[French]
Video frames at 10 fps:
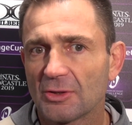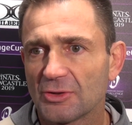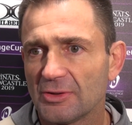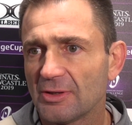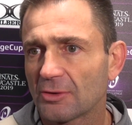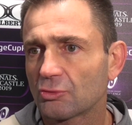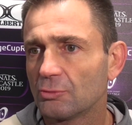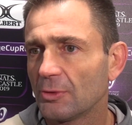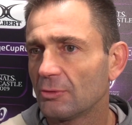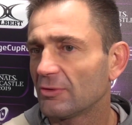dire, tout
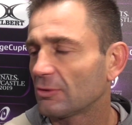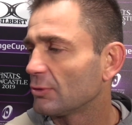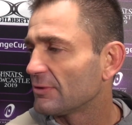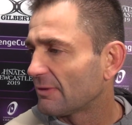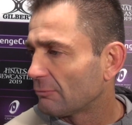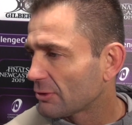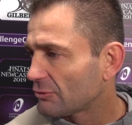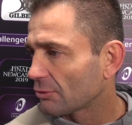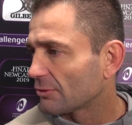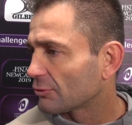le monde nous a donné favori
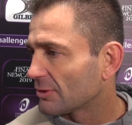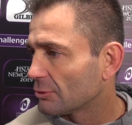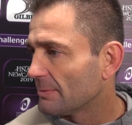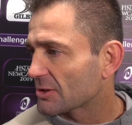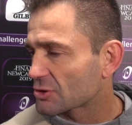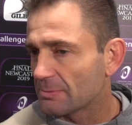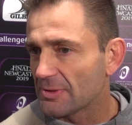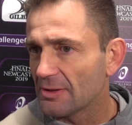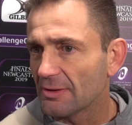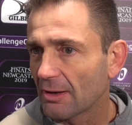sur, sur les deux matchs,
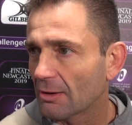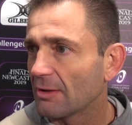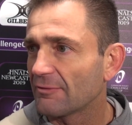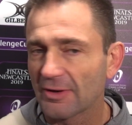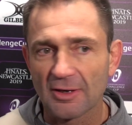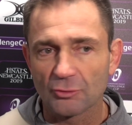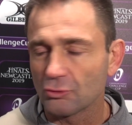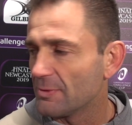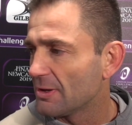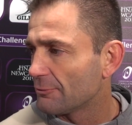mais il fallait
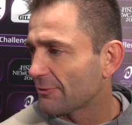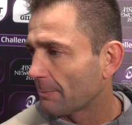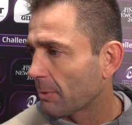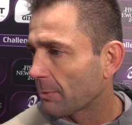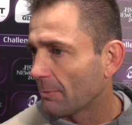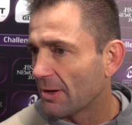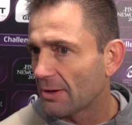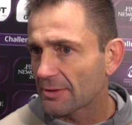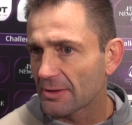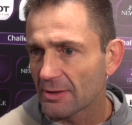l'assumer, le faire
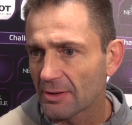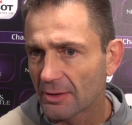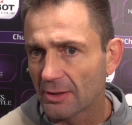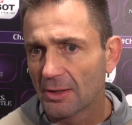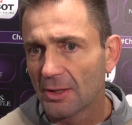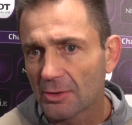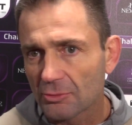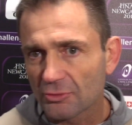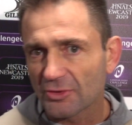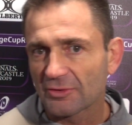proprement et
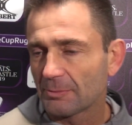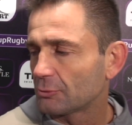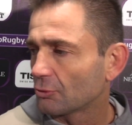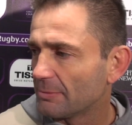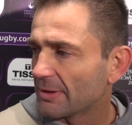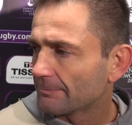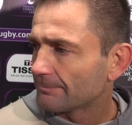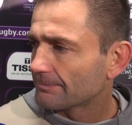donc ça c'est plutôt bien.